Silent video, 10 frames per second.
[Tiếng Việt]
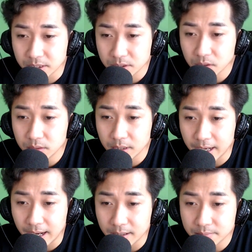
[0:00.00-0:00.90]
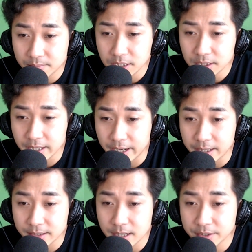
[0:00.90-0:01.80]
Trước mắt, linh
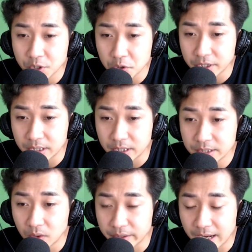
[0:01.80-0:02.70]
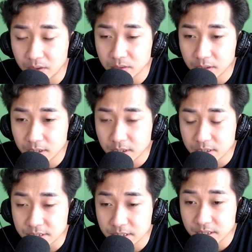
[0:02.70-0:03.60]
hồn gã dùng chỉ có một loại năng lực,
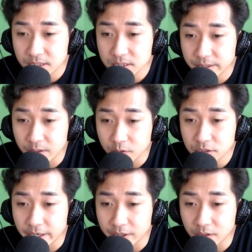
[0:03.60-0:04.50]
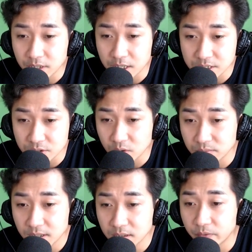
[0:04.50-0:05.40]
đó là năng lực thay đổi khuôn mặt
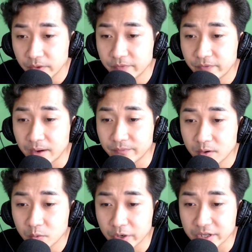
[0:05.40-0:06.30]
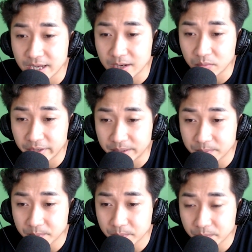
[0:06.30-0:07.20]
và dáng người ban đầu,
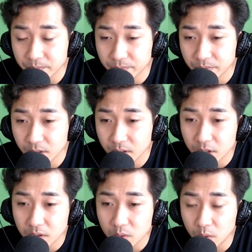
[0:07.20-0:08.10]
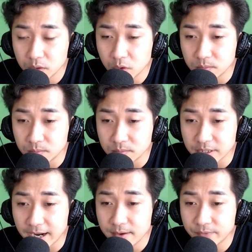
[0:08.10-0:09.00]
nhưng không có khả năng đối kháng với cả
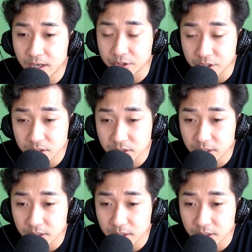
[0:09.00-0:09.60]
người phi phàm khác.